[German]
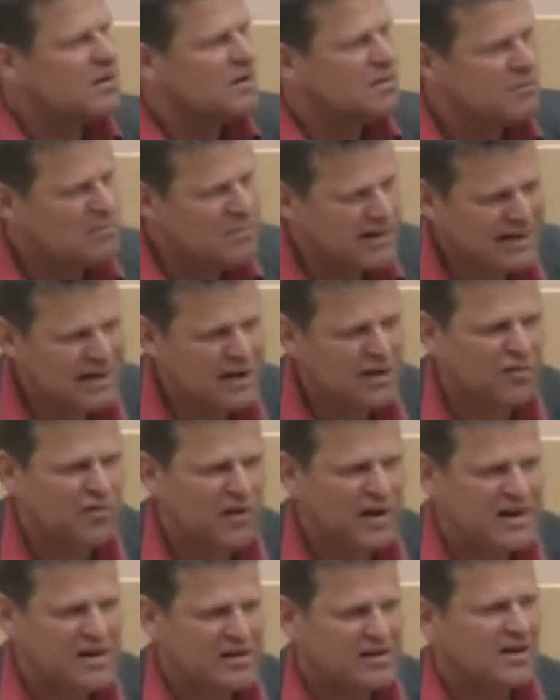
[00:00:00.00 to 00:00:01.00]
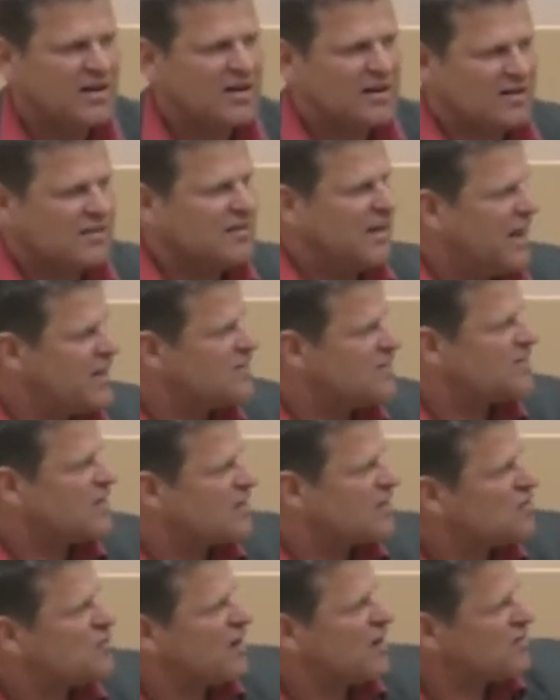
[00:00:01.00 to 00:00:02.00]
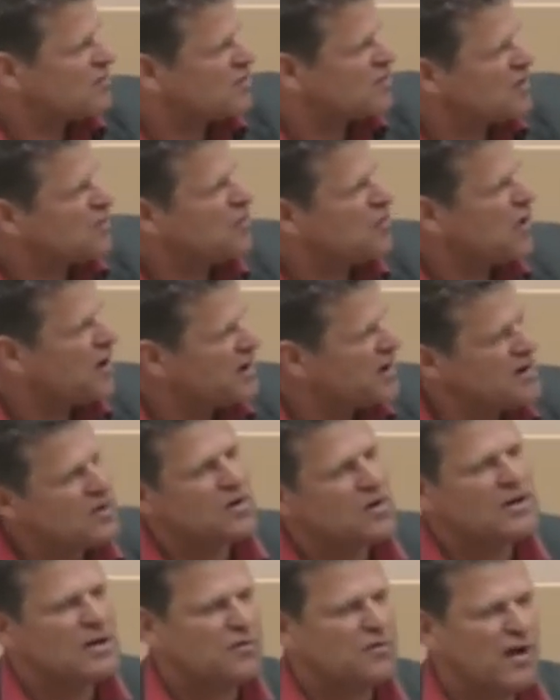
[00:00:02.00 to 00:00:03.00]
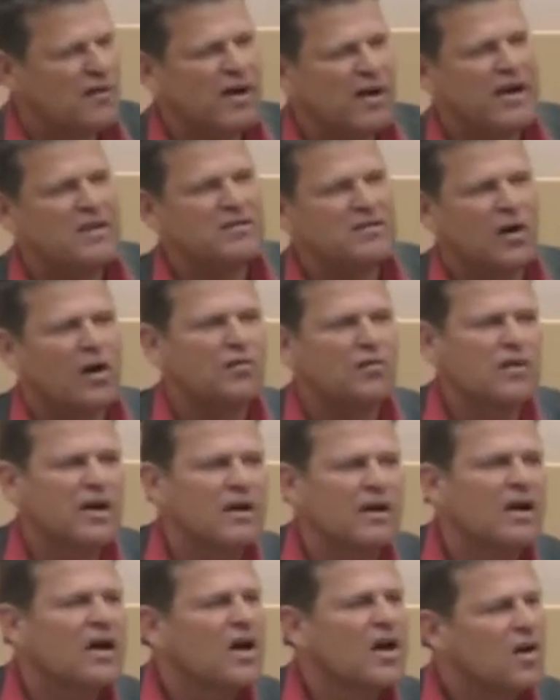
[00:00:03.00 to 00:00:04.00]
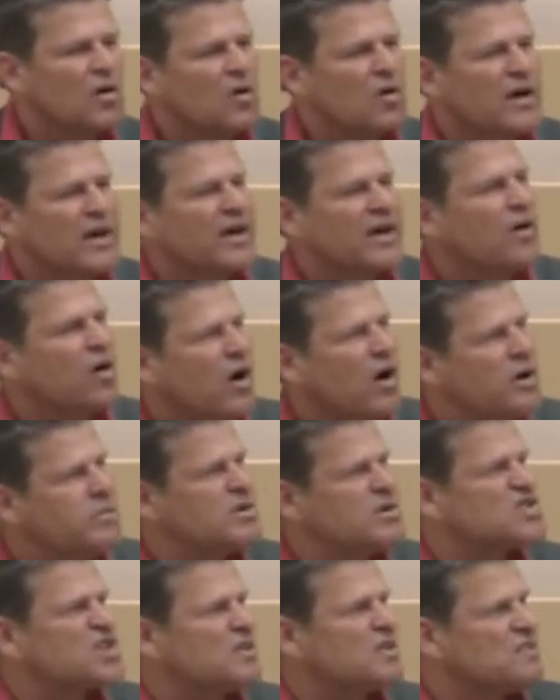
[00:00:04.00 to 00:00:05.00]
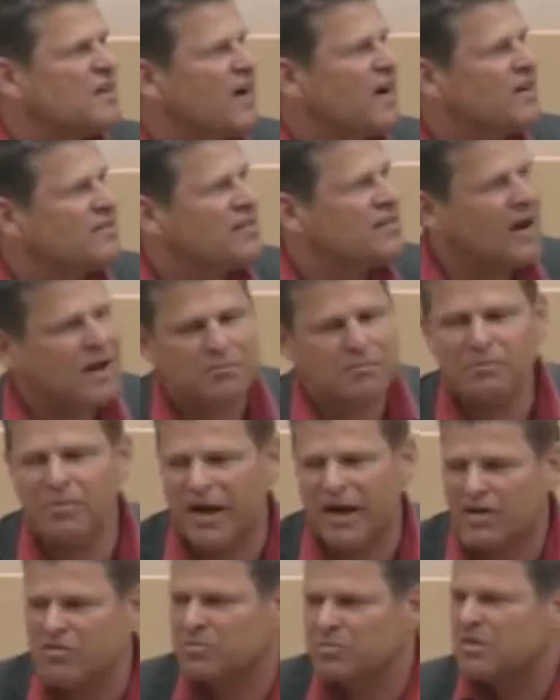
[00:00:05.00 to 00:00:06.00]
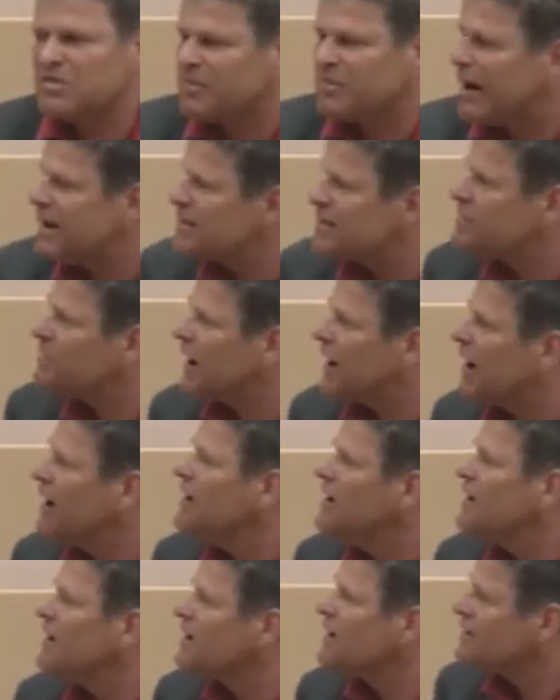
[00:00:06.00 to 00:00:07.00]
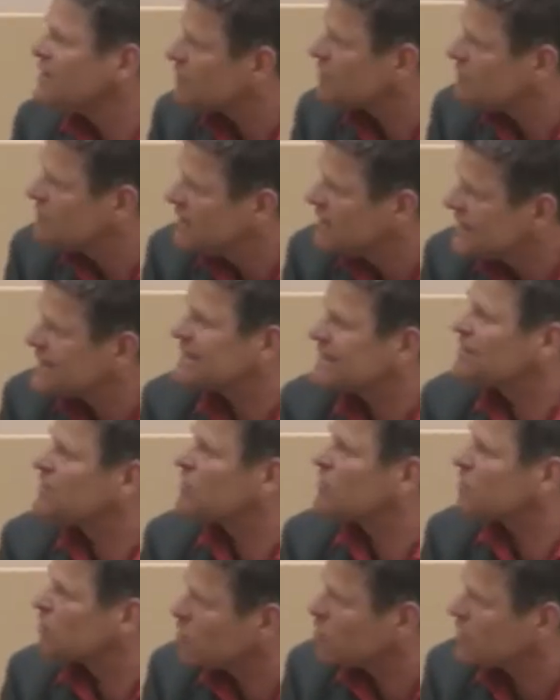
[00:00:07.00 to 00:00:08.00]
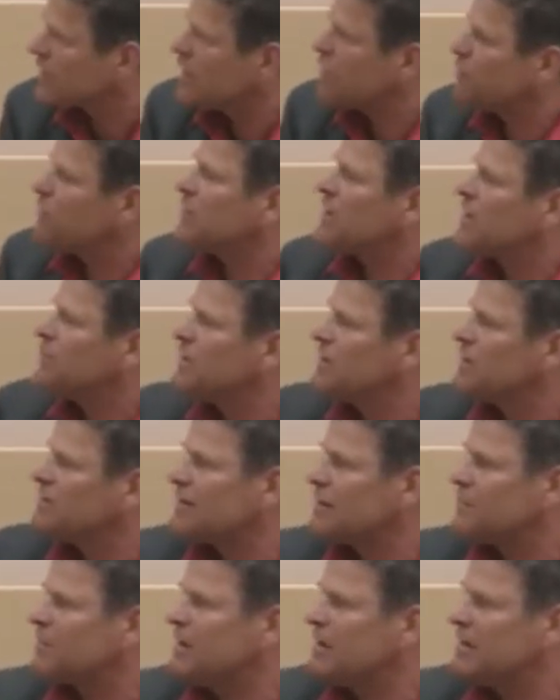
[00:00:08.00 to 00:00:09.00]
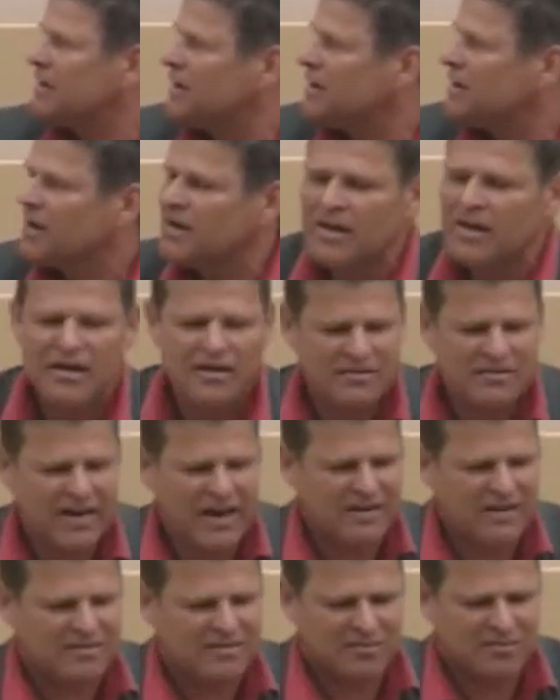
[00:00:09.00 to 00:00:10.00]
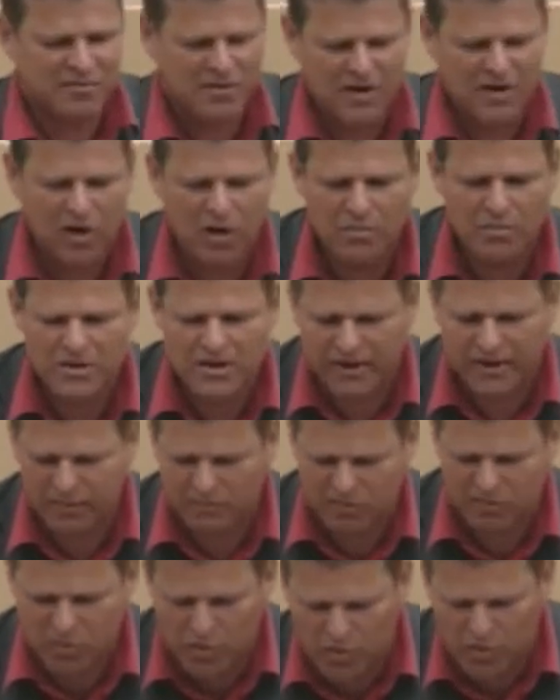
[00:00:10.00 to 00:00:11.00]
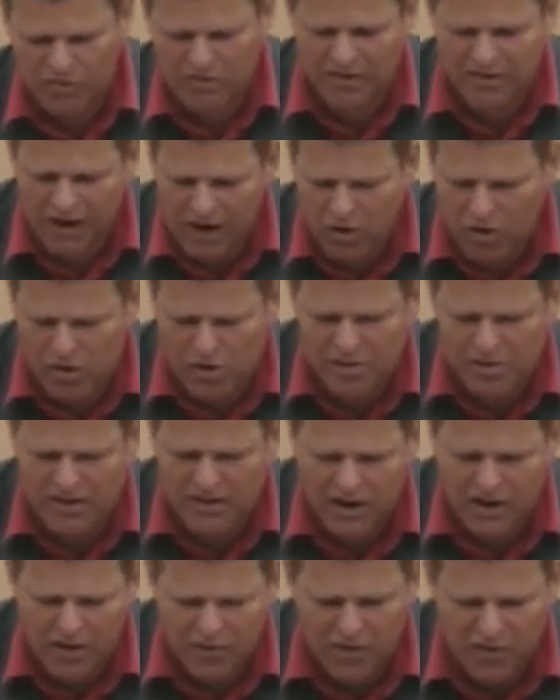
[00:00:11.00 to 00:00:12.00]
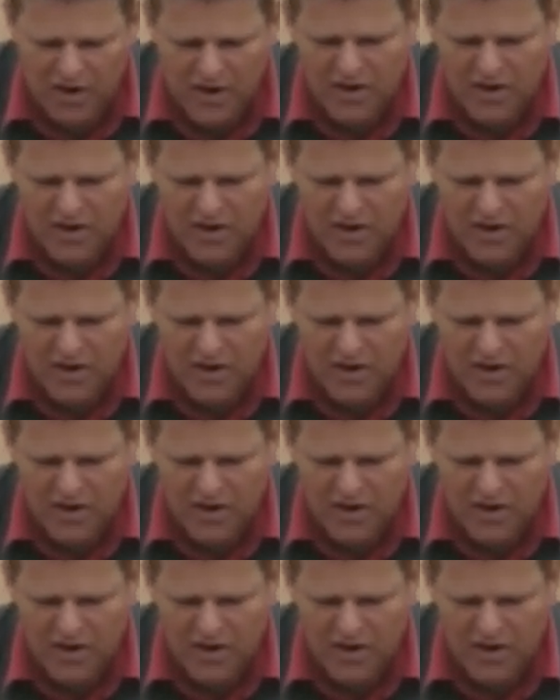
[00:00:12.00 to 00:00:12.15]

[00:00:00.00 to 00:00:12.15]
Mittelfeld. Das heißt, das, was Sie vorhin unter Verweis auch auf den Kollegen Heubisch gesagt haben, beispielsweise war nicht zutreffend, Herr Ministerpräsident. Das heißt wiederum, hier gibt es großen Nachholbedarf.